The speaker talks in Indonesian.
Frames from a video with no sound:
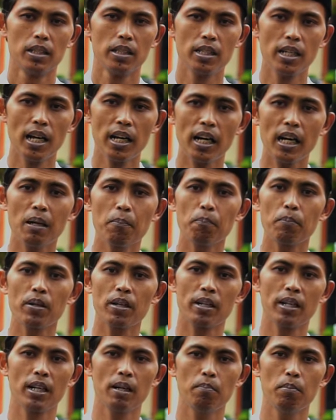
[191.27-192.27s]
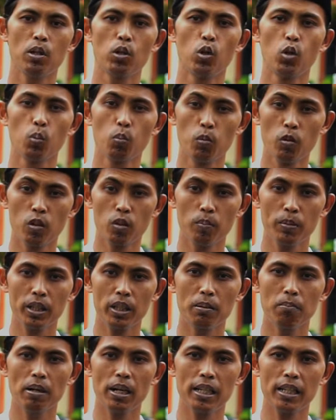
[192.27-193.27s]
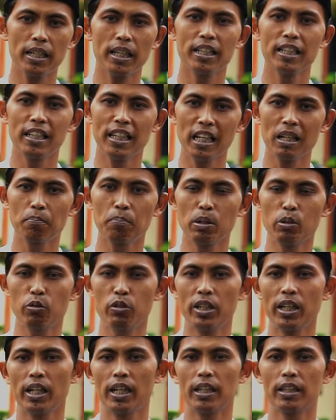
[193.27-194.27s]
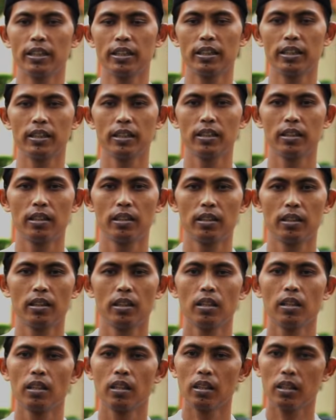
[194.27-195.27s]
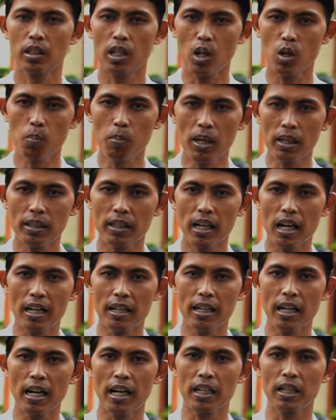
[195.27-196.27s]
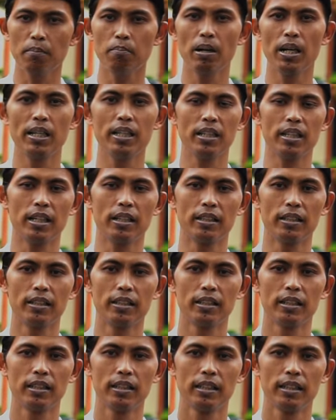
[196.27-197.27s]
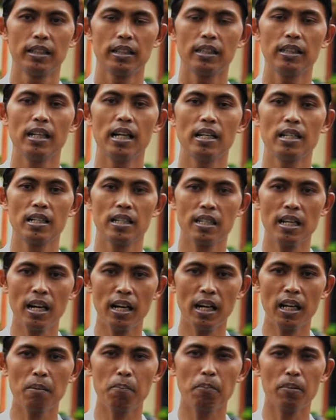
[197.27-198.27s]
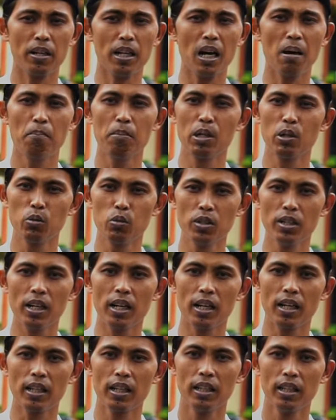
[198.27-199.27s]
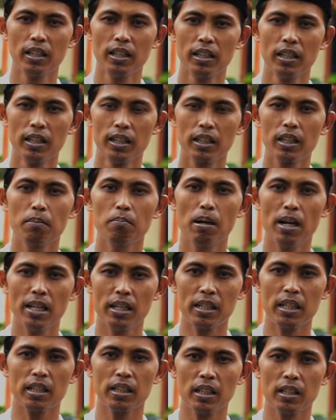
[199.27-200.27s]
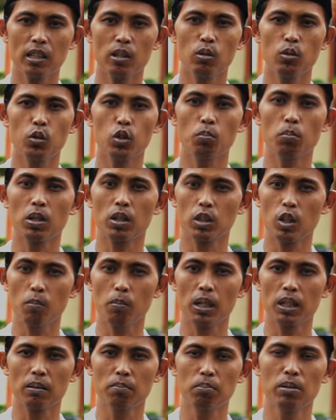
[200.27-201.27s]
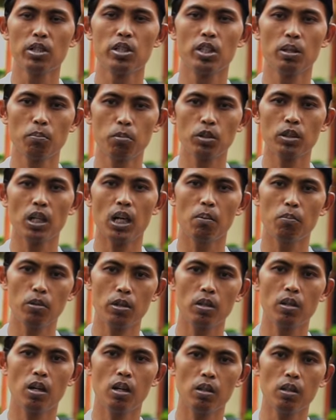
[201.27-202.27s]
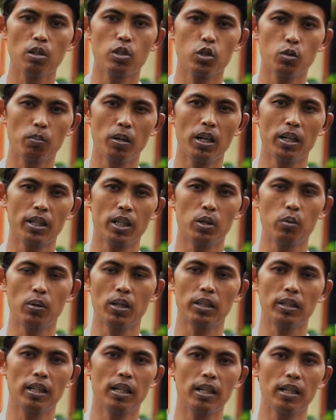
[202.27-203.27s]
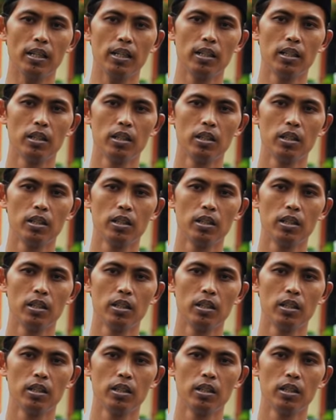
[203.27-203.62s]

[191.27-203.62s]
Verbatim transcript: jangan pernah menghukumi kebaikan dengan penundaan. Taubat adalah kebaikan dan jangan pernah menunda kebaikan kita untuk bertobat menjemput ampunan Allah Subhanahu wa taala.